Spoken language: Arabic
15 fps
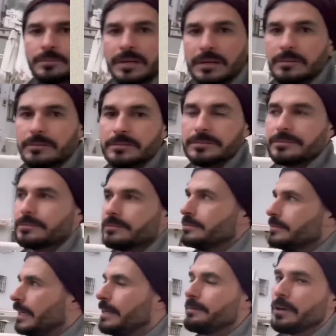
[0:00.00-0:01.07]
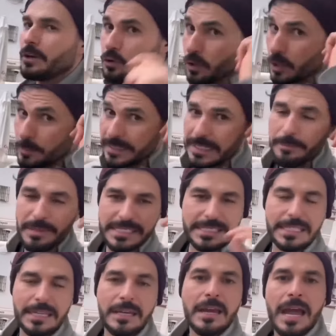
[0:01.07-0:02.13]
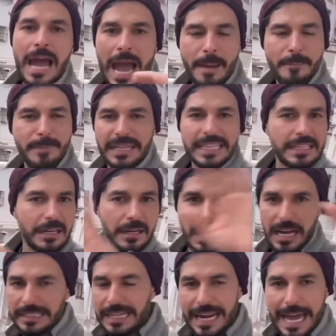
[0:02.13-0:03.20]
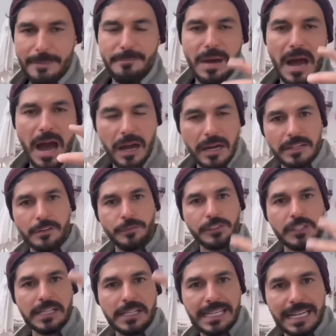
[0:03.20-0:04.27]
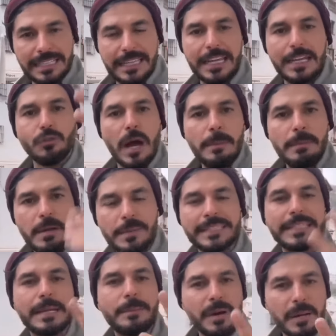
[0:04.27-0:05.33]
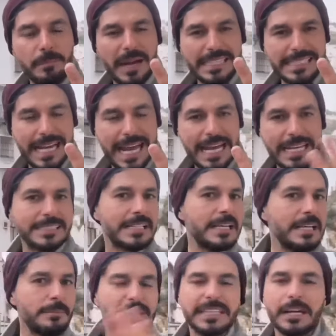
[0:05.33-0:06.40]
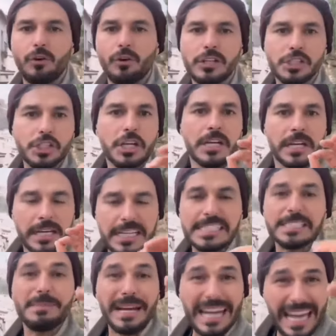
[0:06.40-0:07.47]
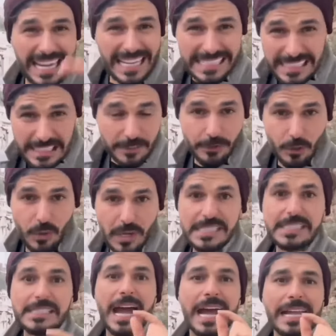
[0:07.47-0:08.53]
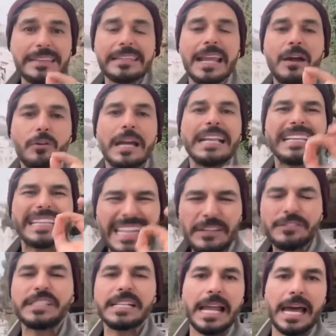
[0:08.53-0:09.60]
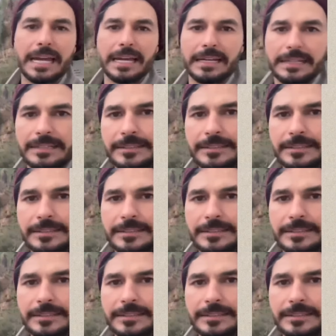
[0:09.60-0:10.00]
ولا كم وجبه؟ احنا بناكل وجبتين بس عامة القاعدة العامة اخر الفطار ساعتين وقبل ما تنام باربع ساعات ما تاكلش، جسمك هينزل انزل في الوزن حتى لو كلت نفس الاكل